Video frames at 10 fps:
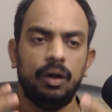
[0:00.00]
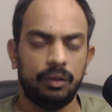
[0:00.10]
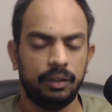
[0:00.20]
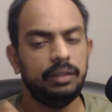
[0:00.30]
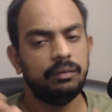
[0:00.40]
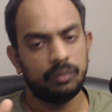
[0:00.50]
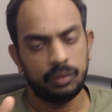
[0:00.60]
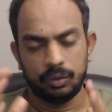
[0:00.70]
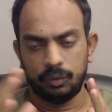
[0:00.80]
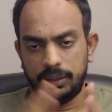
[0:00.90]
இன்
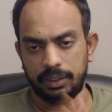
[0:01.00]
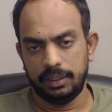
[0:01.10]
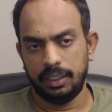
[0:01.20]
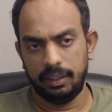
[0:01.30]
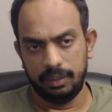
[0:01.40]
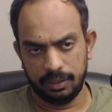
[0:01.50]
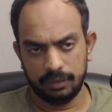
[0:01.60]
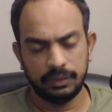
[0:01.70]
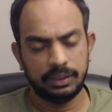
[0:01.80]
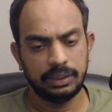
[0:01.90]
டுவெண்ட்டி டுவெண்ட்டி த்ரீ
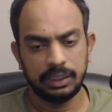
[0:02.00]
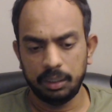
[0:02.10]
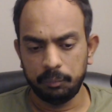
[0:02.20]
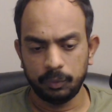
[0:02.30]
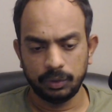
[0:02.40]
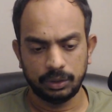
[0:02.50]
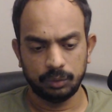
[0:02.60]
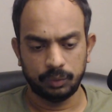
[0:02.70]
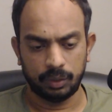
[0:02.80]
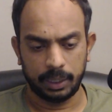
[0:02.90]
அதாவது டிஜிட்டல் இம்யூன்
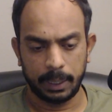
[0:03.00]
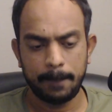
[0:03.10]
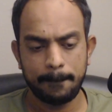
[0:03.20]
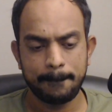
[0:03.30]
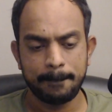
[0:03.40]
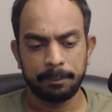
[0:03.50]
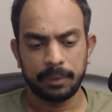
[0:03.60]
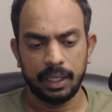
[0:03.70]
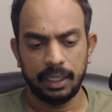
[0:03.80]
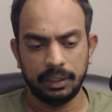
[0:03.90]
சிஸ்டம்னு சொல்கிறாங்க
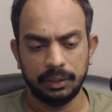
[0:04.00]
அண்டு